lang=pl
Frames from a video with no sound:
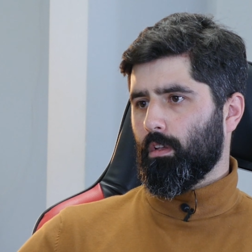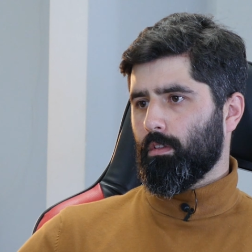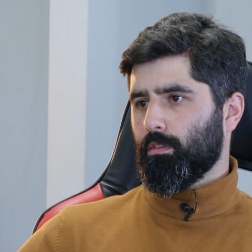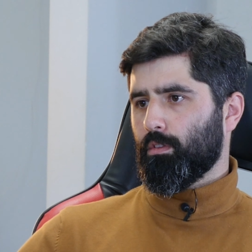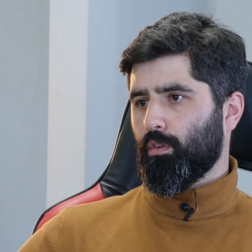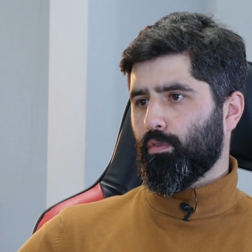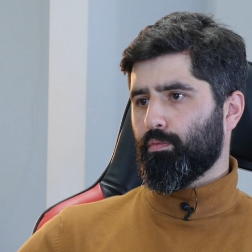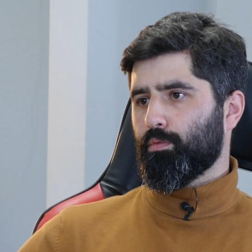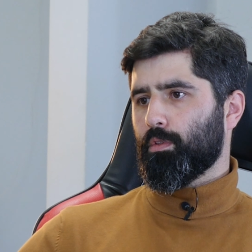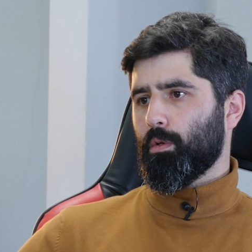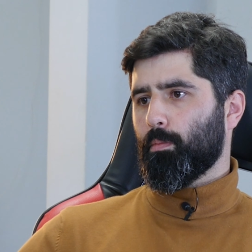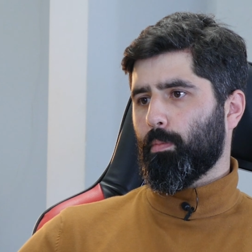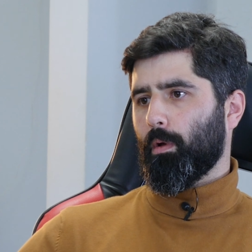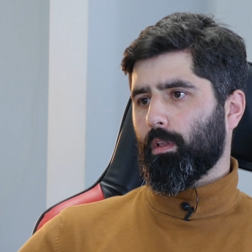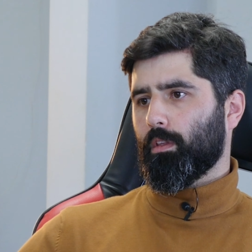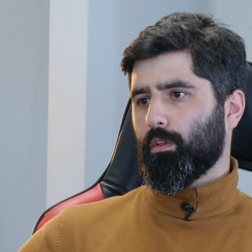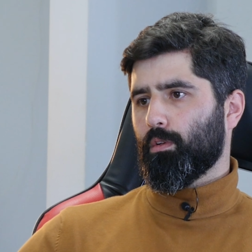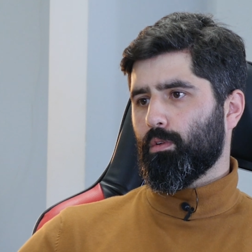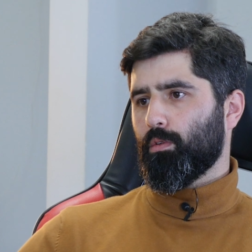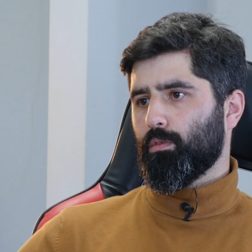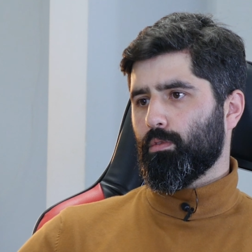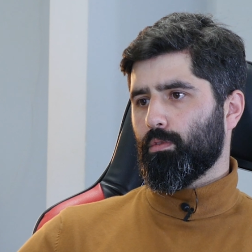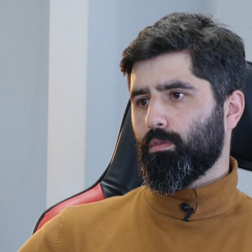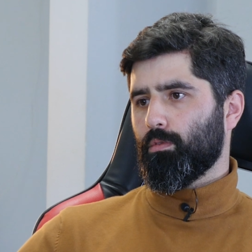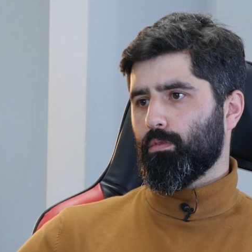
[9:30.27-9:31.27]
Co w
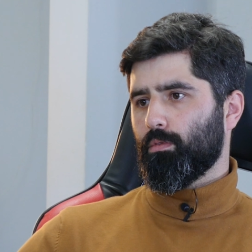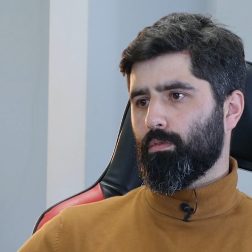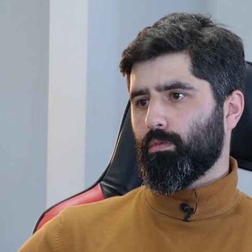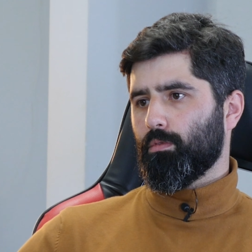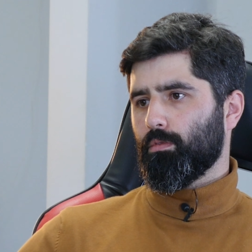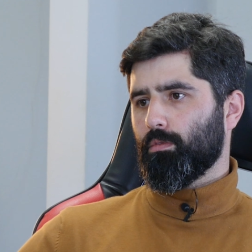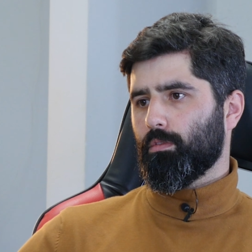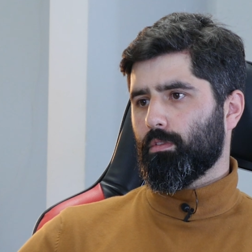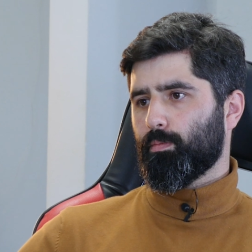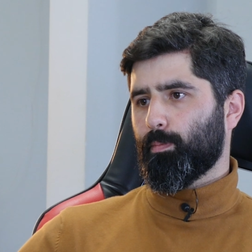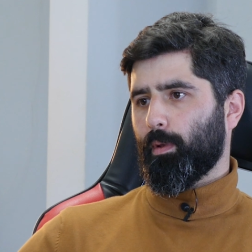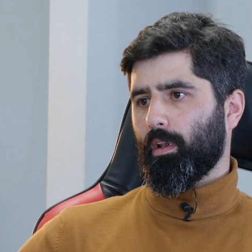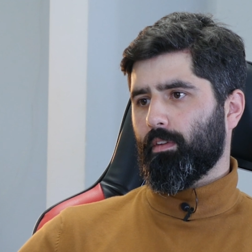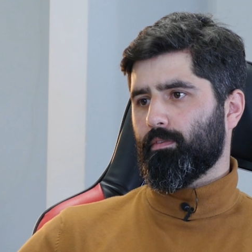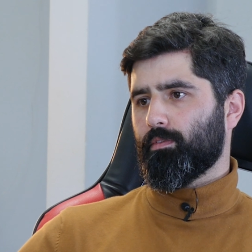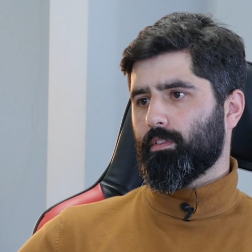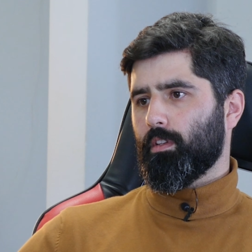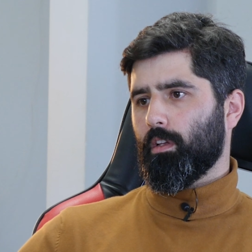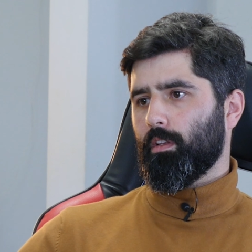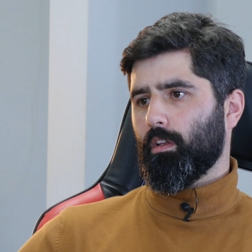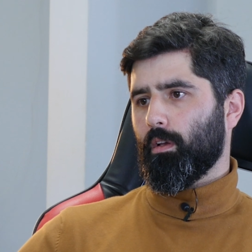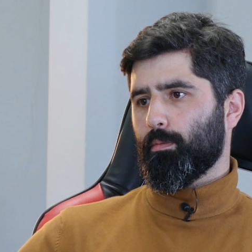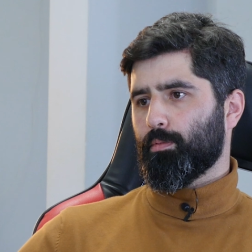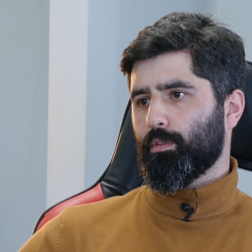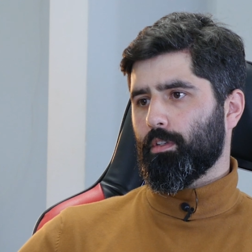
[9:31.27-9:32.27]
przypadku
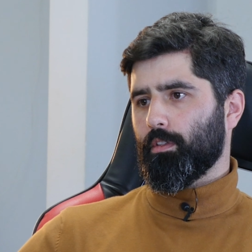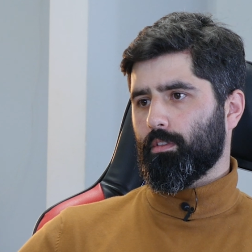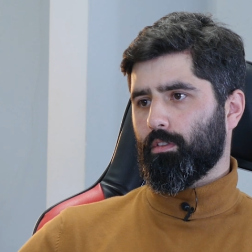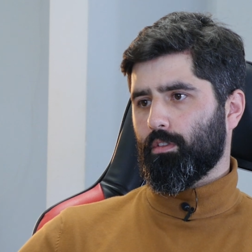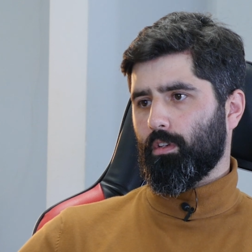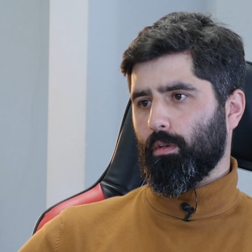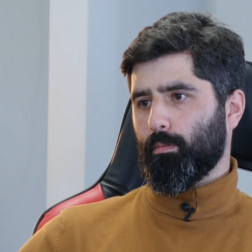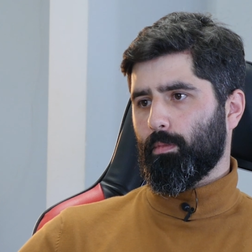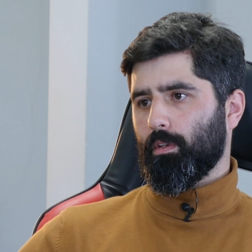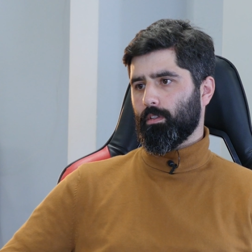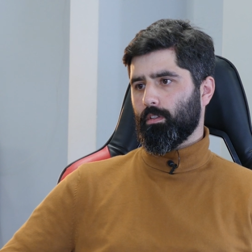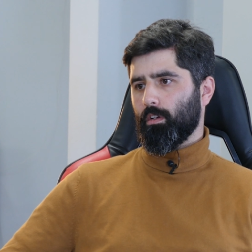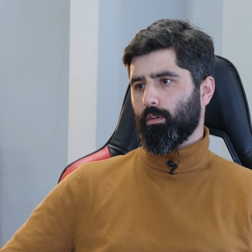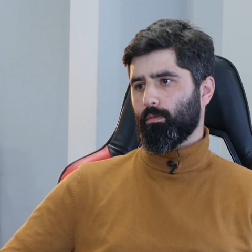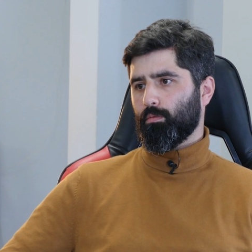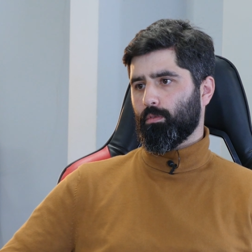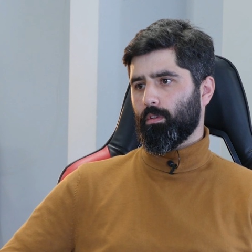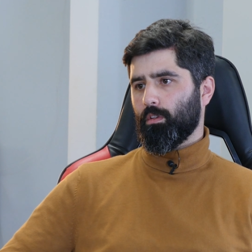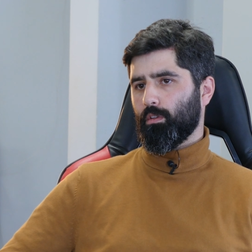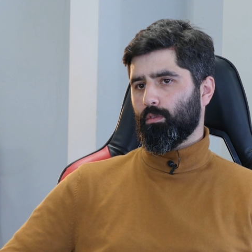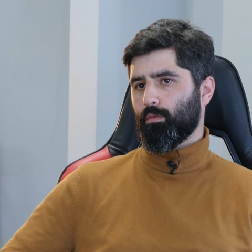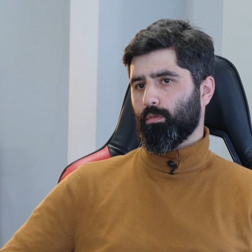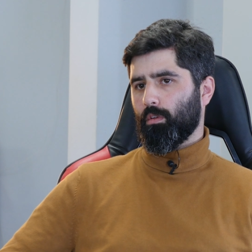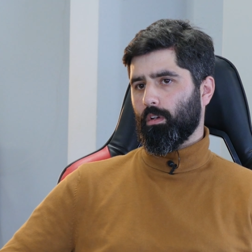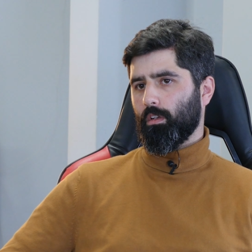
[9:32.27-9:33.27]
sprawdzenia przez ciebie
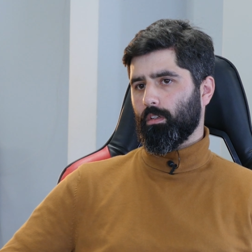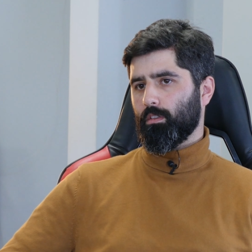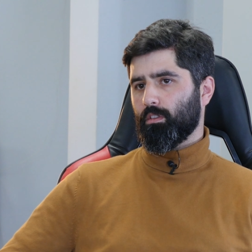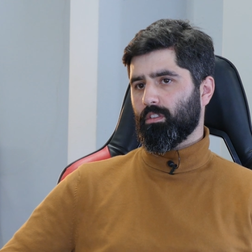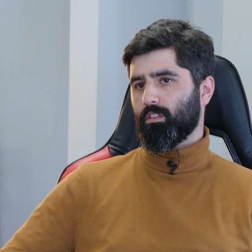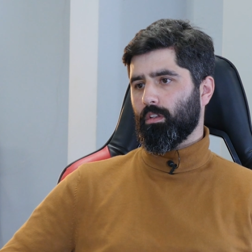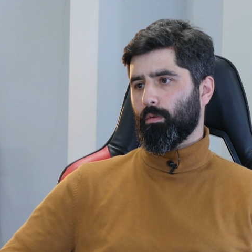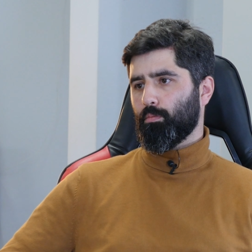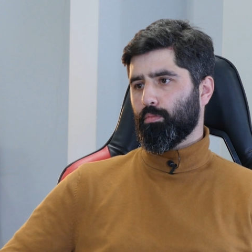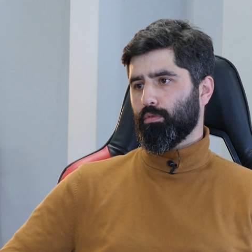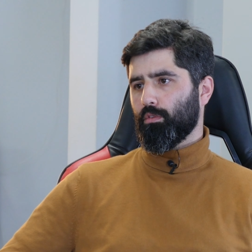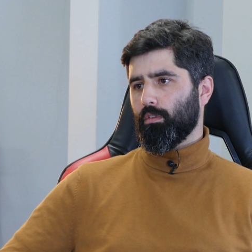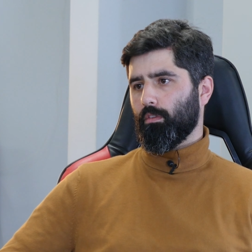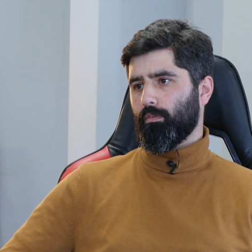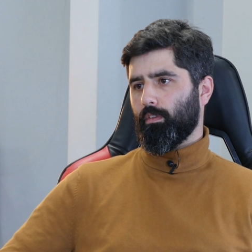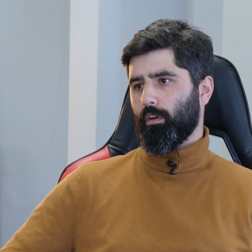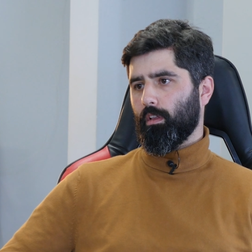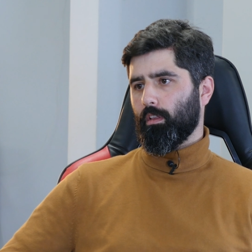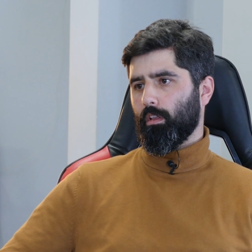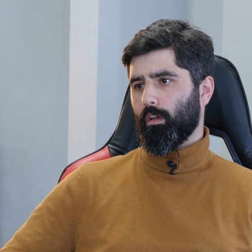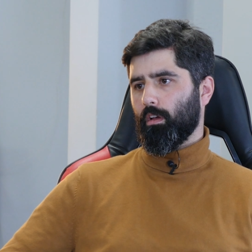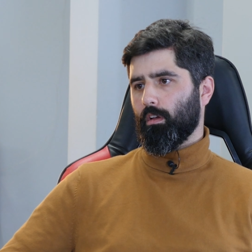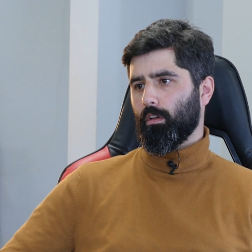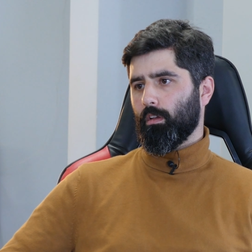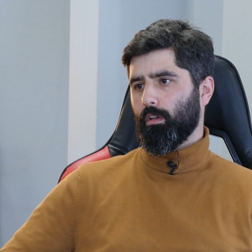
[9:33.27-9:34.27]
działki, która jest
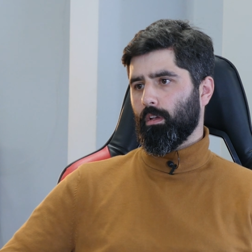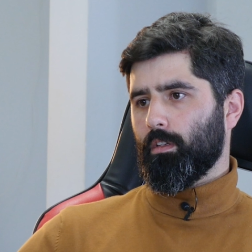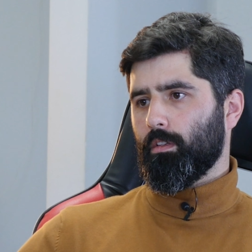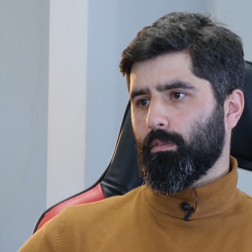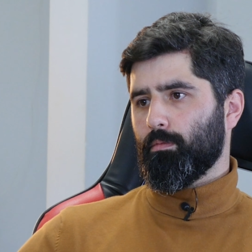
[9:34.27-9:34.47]
zabudowana?